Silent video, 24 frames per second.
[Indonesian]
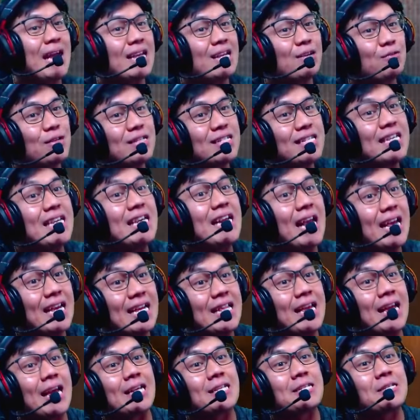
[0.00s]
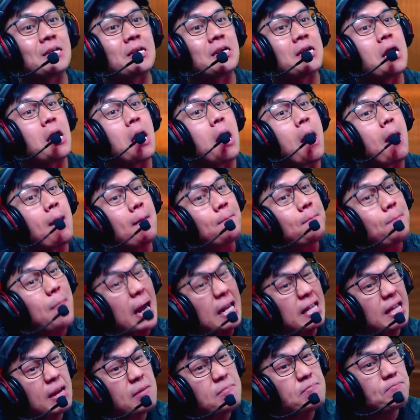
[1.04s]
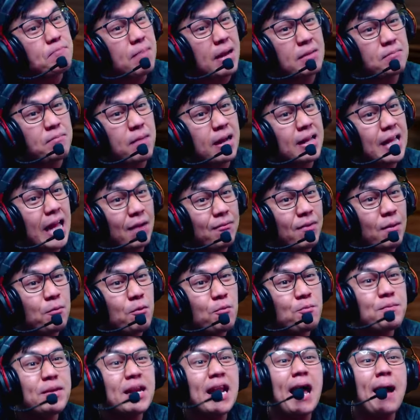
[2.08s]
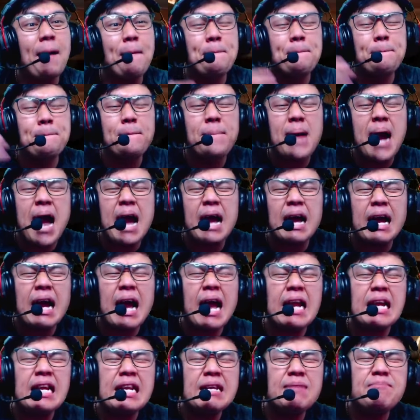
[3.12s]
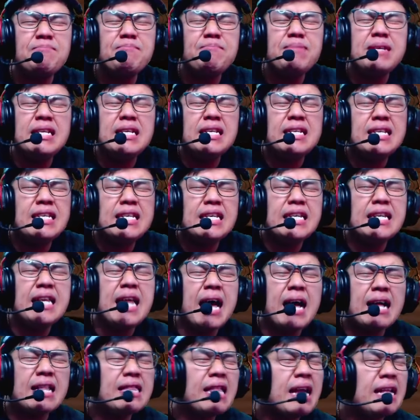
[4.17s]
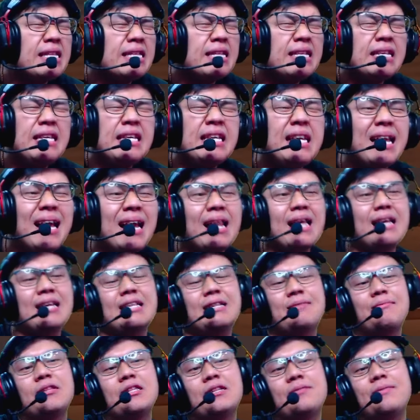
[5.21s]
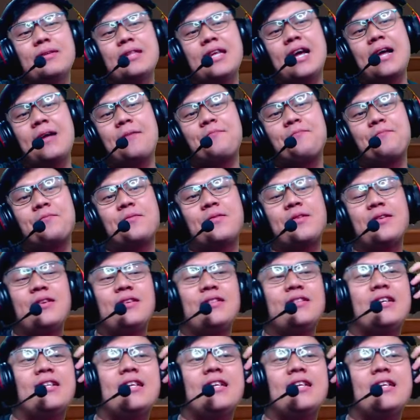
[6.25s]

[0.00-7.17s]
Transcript: nya udah segila ini guys Part 4 Bang Dafabum bilang bakal lebih gila dan gila lagi teman-teman ya jadi